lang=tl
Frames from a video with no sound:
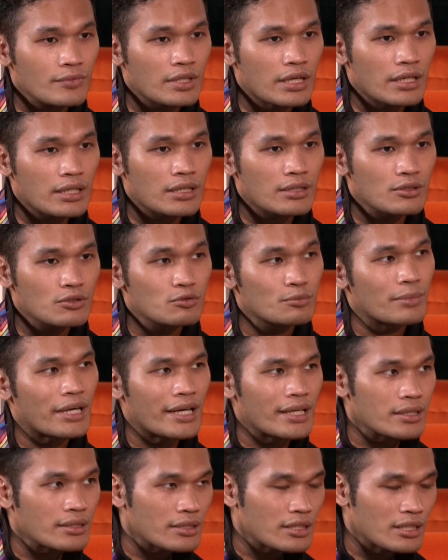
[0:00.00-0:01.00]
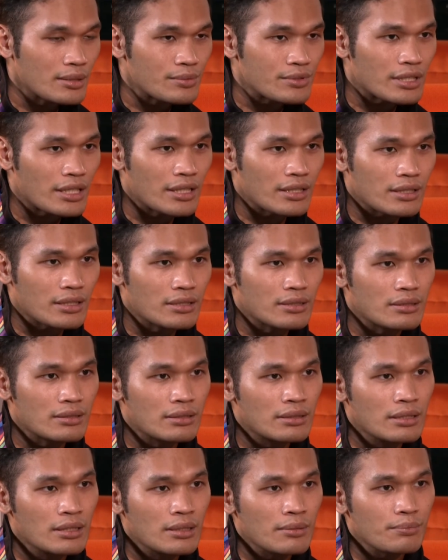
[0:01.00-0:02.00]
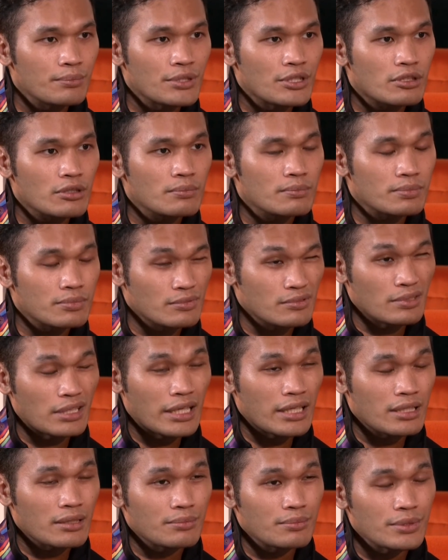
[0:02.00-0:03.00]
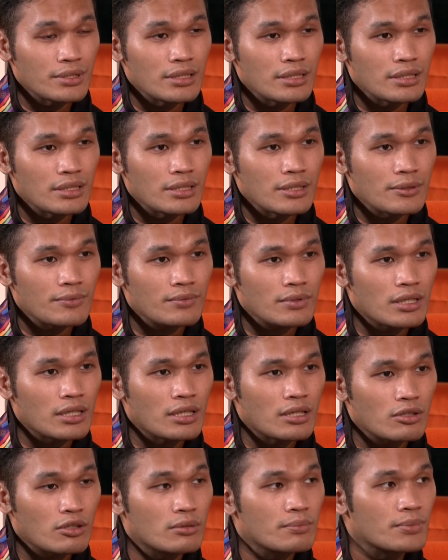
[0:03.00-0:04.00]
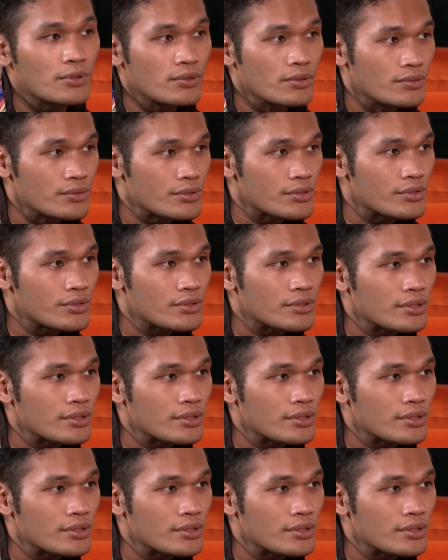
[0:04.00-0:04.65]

I can do mind games. I can be com- I can be uh, composed.